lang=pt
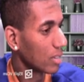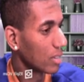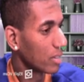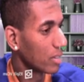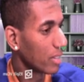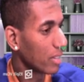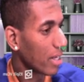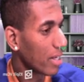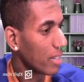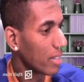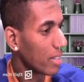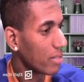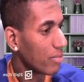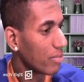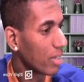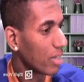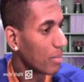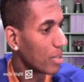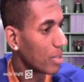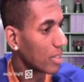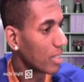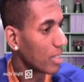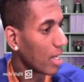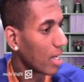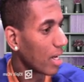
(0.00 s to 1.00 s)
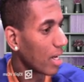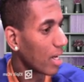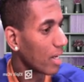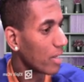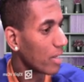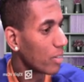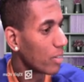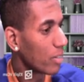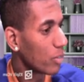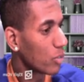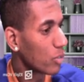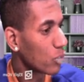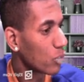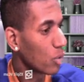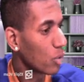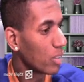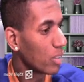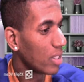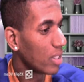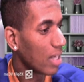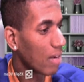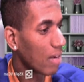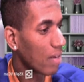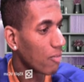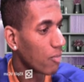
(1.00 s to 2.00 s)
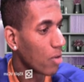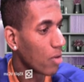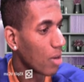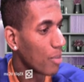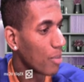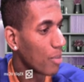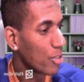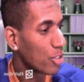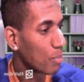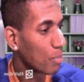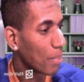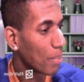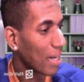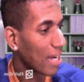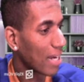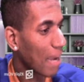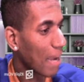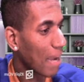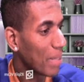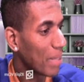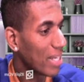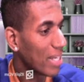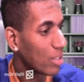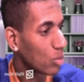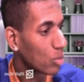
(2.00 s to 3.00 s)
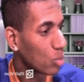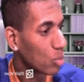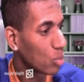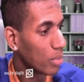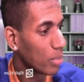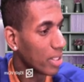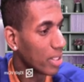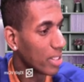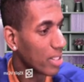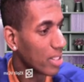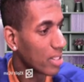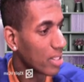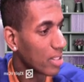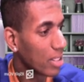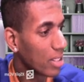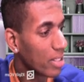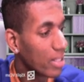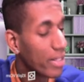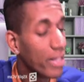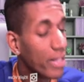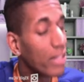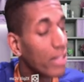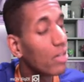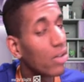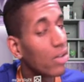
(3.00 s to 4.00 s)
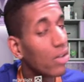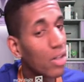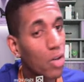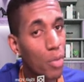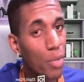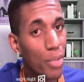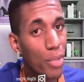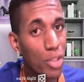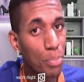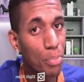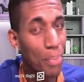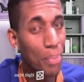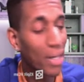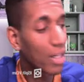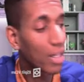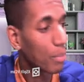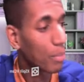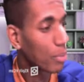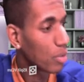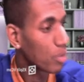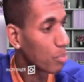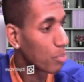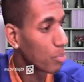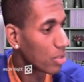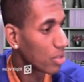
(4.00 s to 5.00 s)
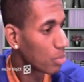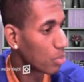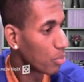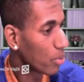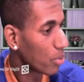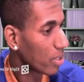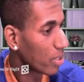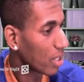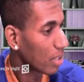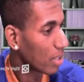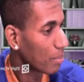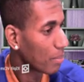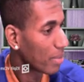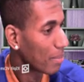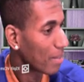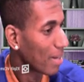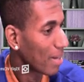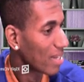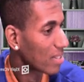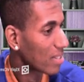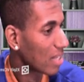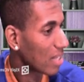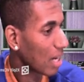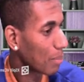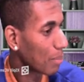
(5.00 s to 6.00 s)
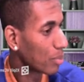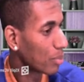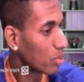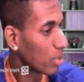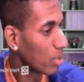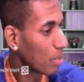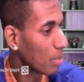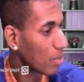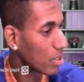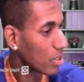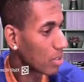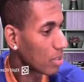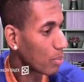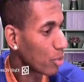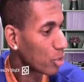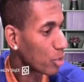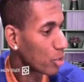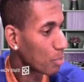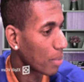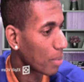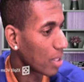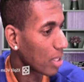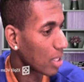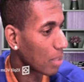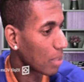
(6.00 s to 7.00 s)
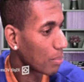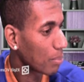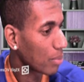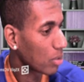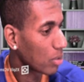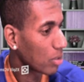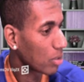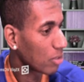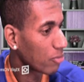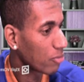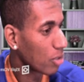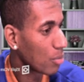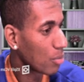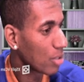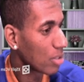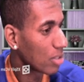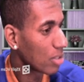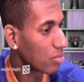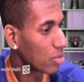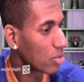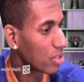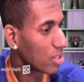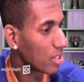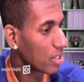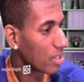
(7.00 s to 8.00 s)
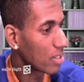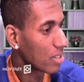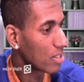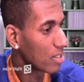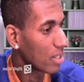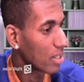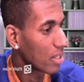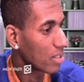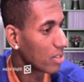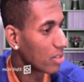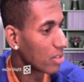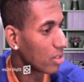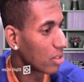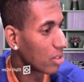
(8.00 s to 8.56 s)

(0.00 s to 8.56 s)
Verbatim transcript: e aí vai mandar eu escolher a forma de pagamento, beleza? Eu recomendo pagar pelo Pix porque é bem mais rápido, né? Mas você pode pagar pela forma que você quiser aqui,